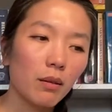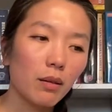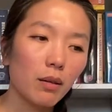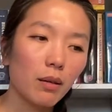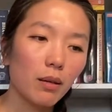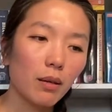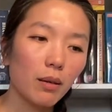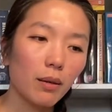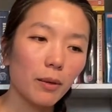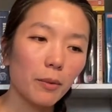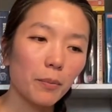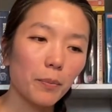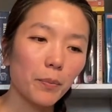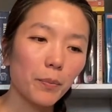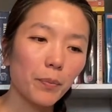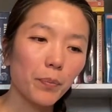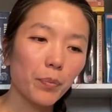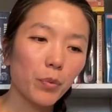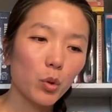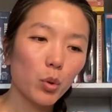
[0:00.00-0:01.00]
呃，
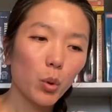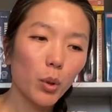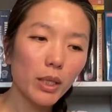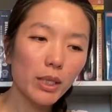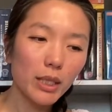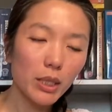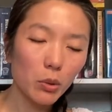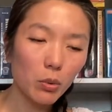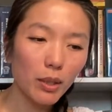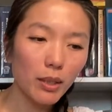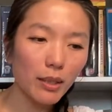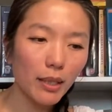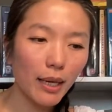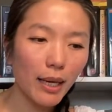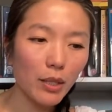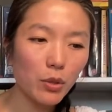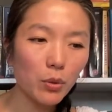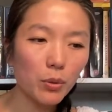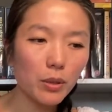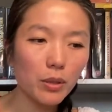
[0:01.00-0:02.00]
我会希望大
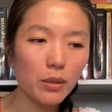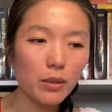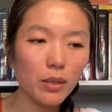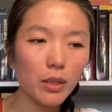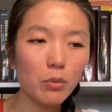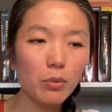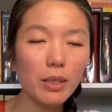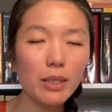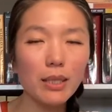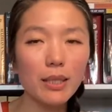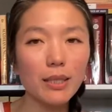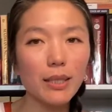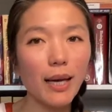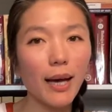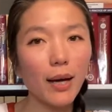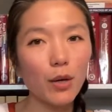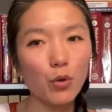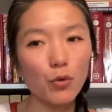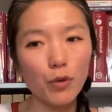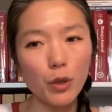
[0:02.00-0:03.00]
家就是因为现在
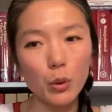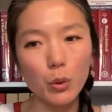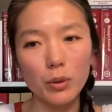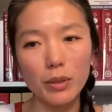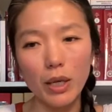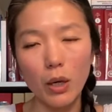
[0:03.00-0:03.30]
阿育吠陀